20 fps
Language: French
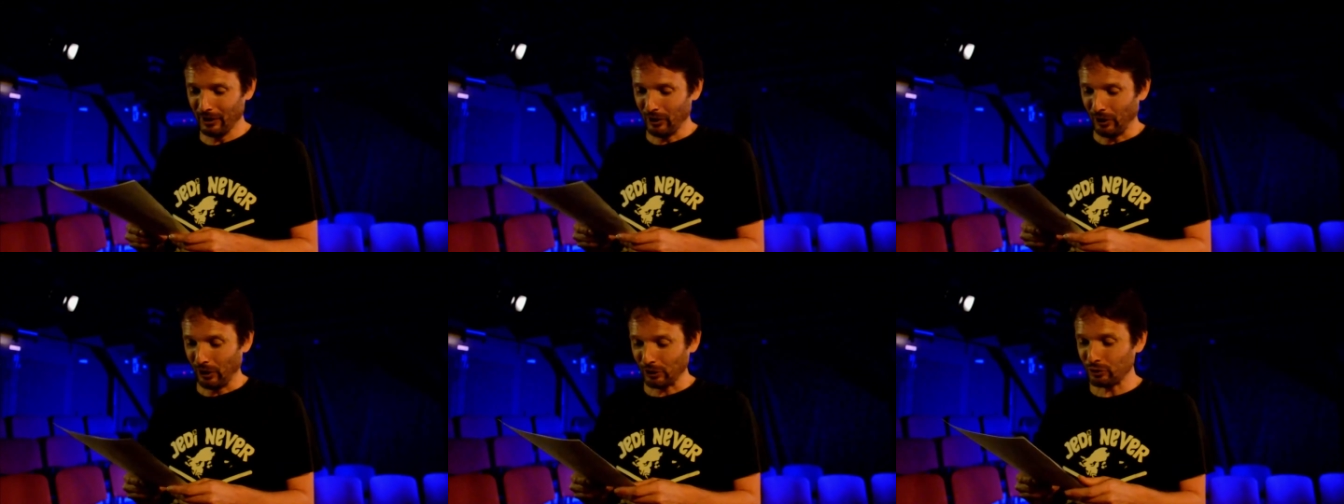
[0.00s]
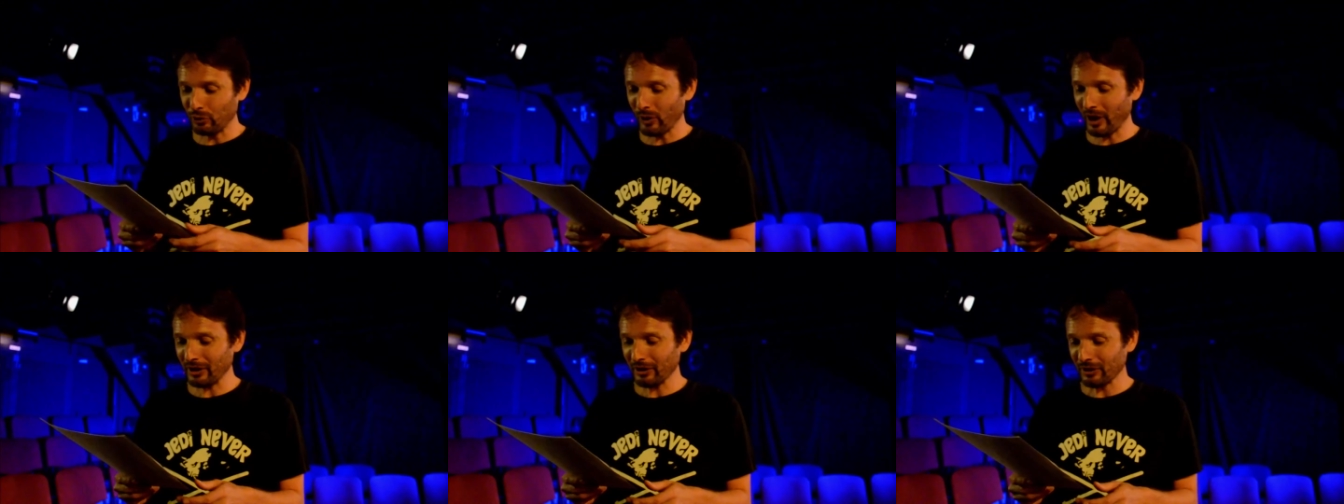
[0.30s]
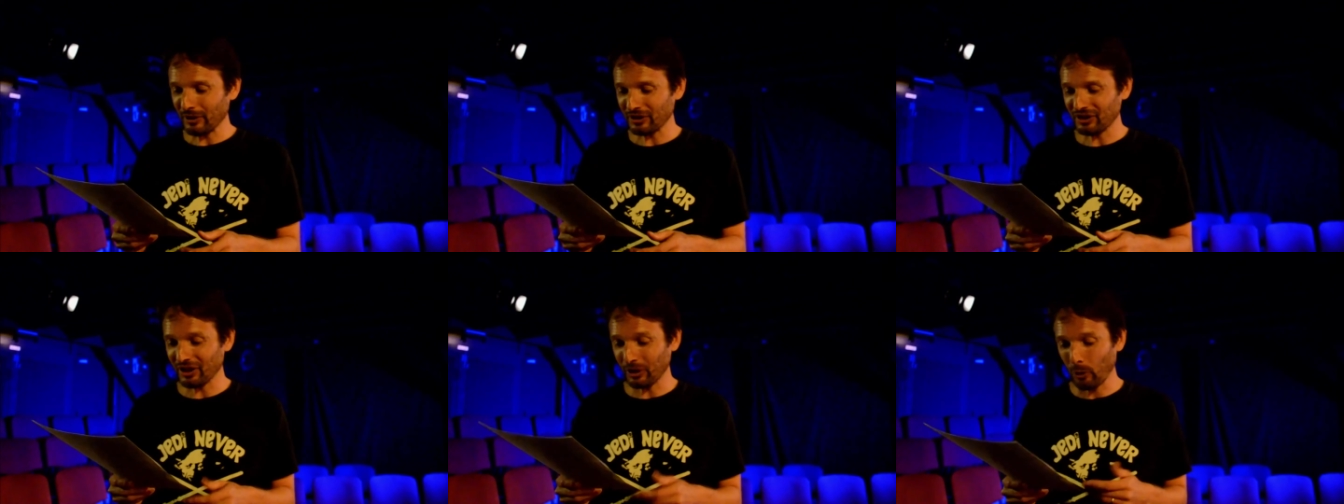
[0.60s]

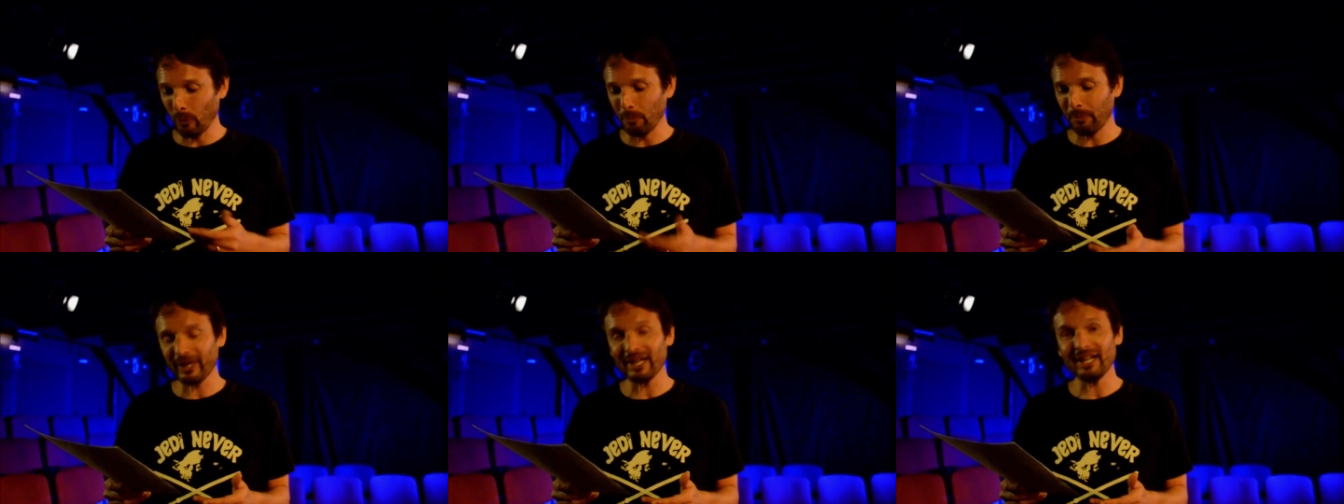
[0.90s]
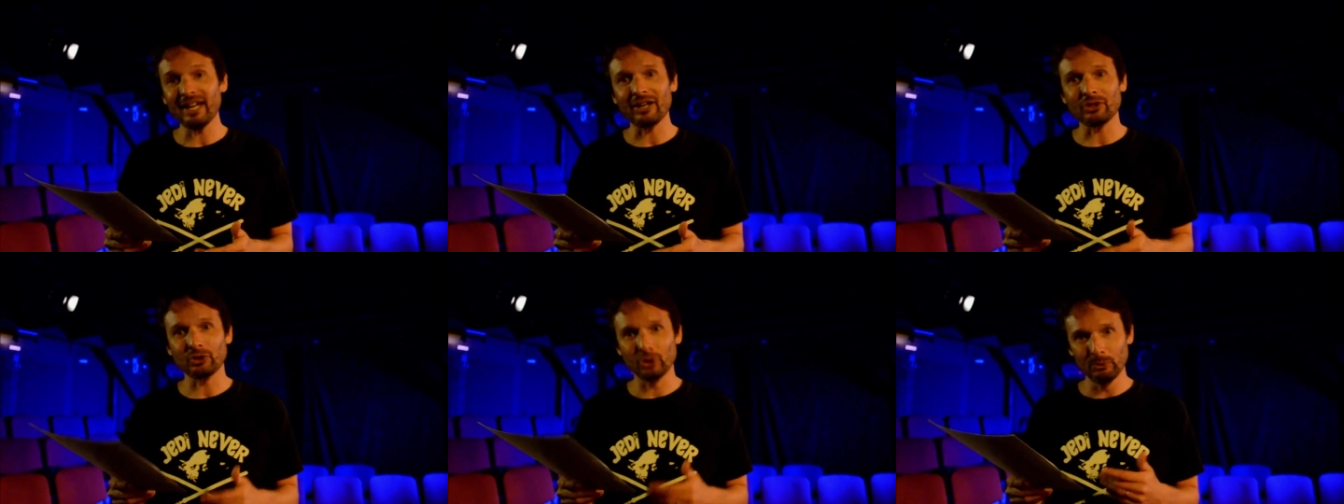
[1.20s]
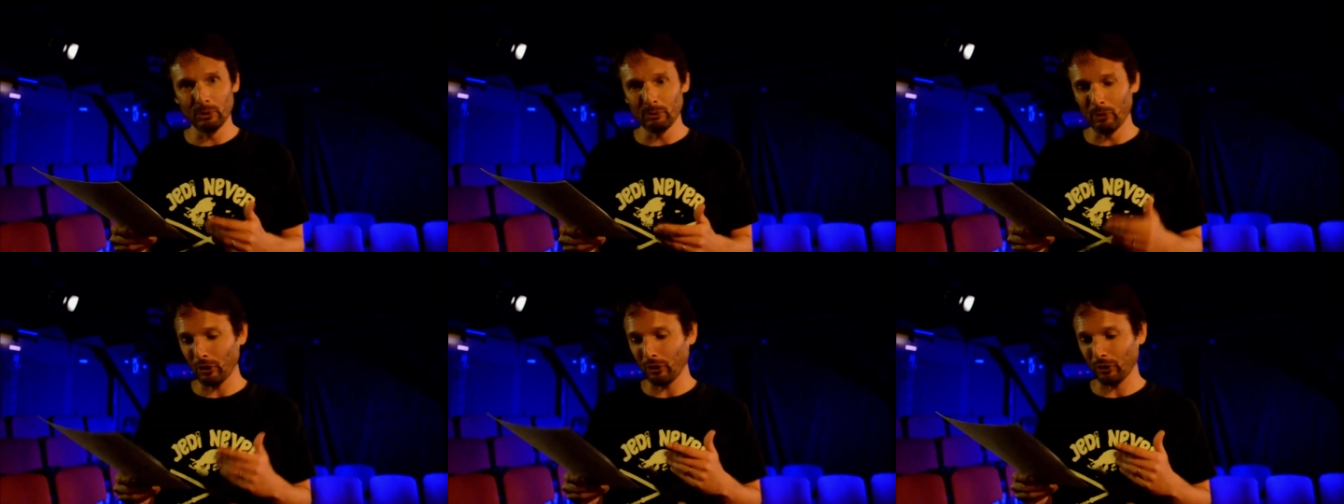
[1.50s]
Antoine, j'ai compris à ce
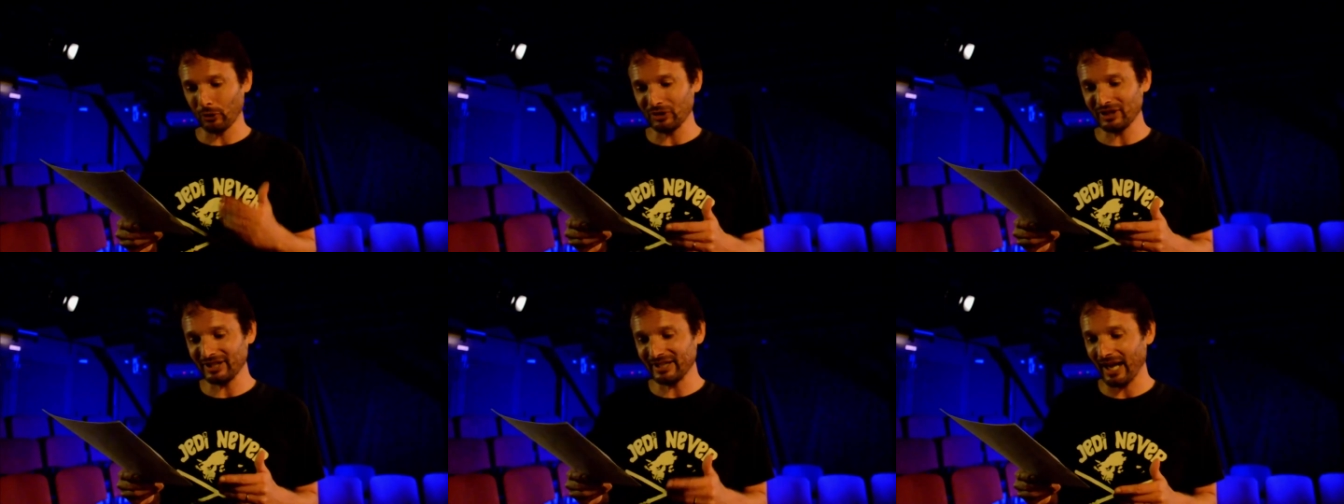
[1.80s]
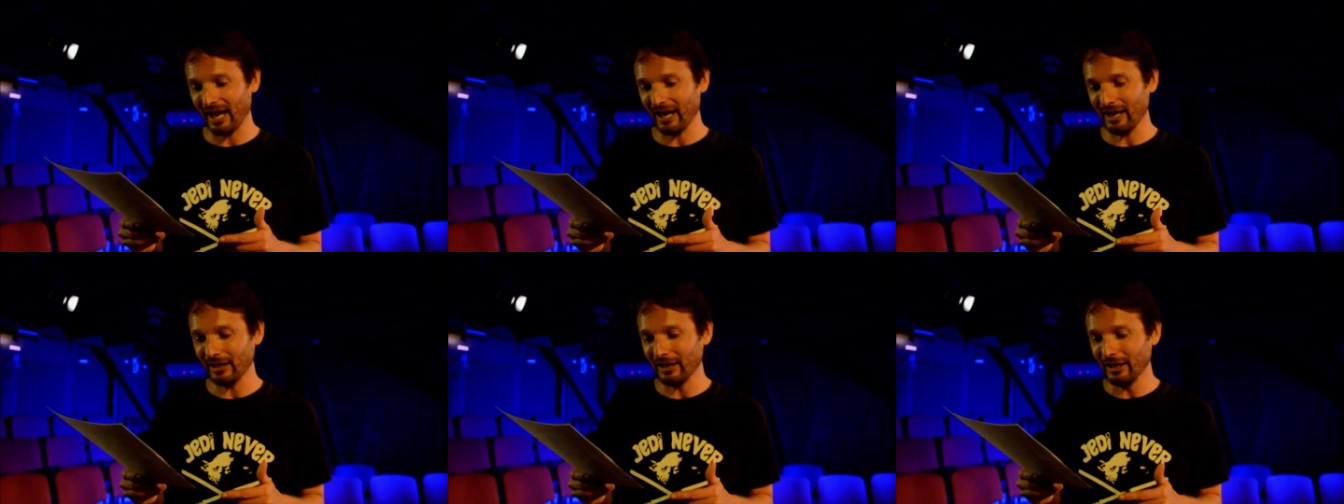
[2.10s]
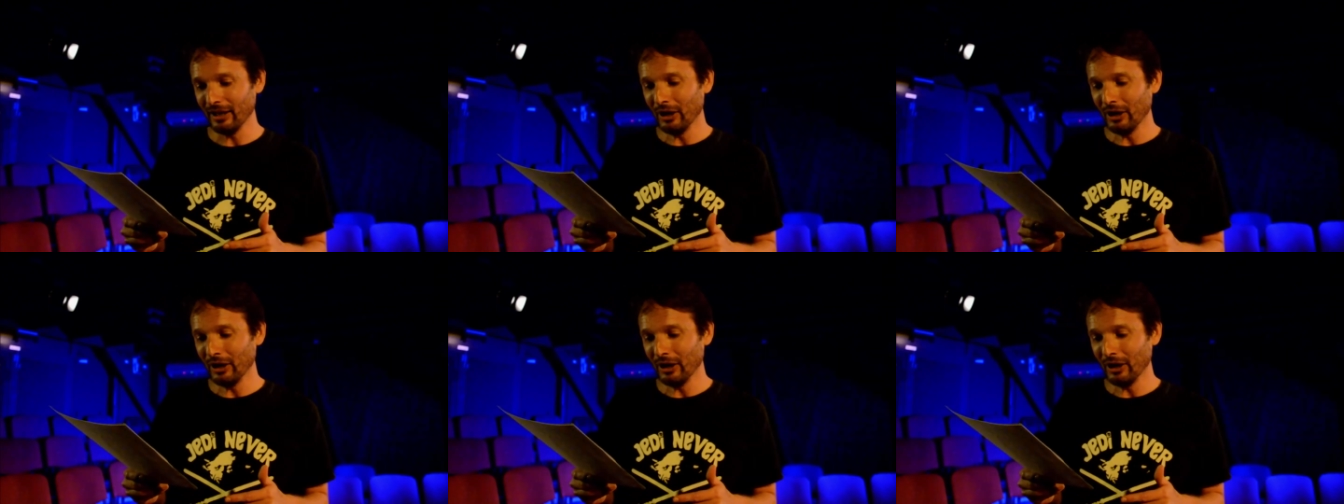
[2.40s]
moment crucial